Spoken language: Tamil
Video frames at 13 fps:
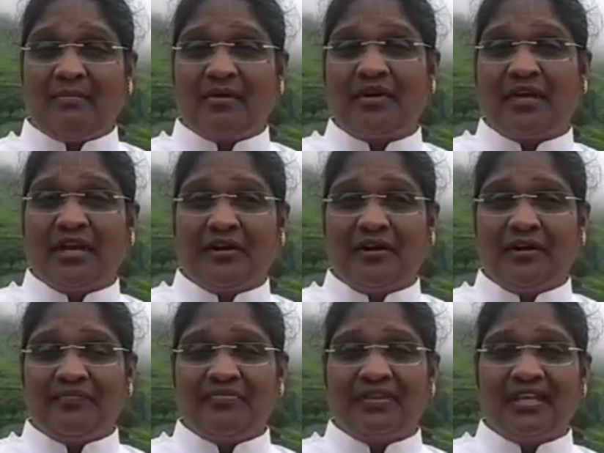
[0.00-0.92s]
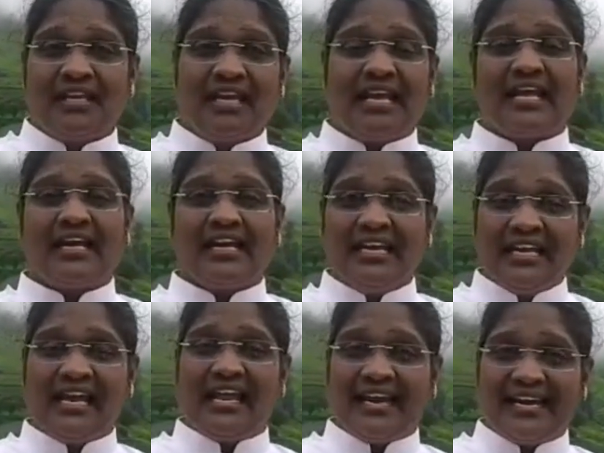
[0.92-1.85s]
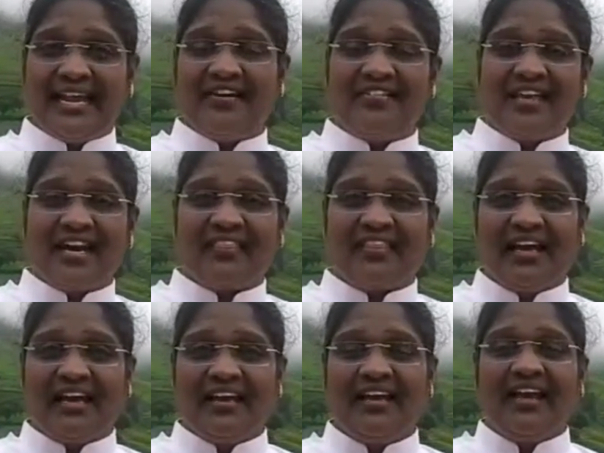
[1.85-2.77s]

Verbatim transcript: தான் முக்கியம் எனக்கு நீங்க ரெண்டாவது இடம் தான்